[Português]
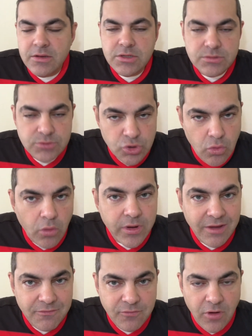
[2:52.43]
De
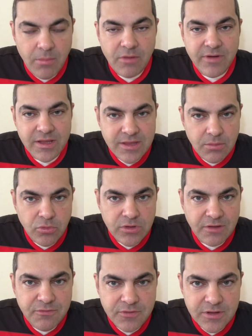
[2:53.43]
qualquer forma, vai ter
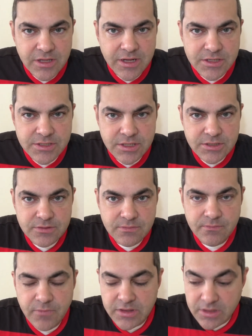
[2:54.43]
muita fila, né, gente?
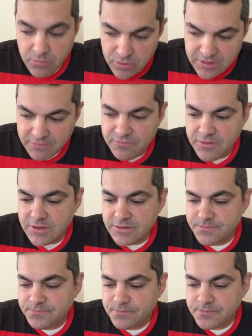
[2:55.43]
Vai ter muita
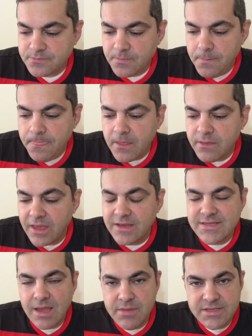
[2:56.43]
fila. Tem
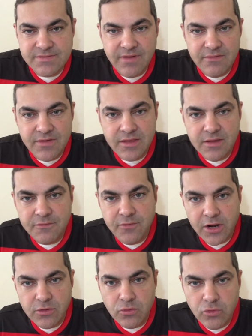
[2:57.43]
que saber se vai vender
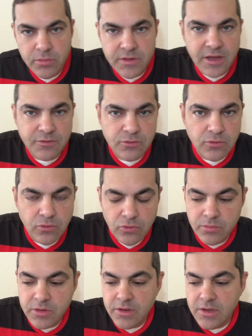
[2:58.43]
fora do clube, dentro do
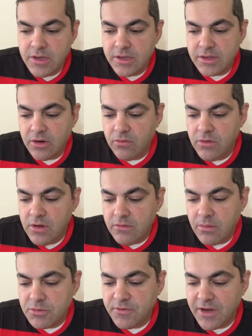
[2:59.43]
clube. Então,
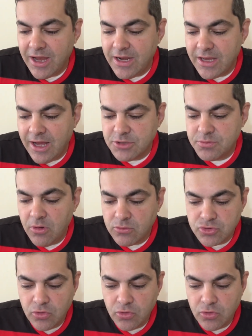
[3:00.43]
vamos ficar ligados porque é um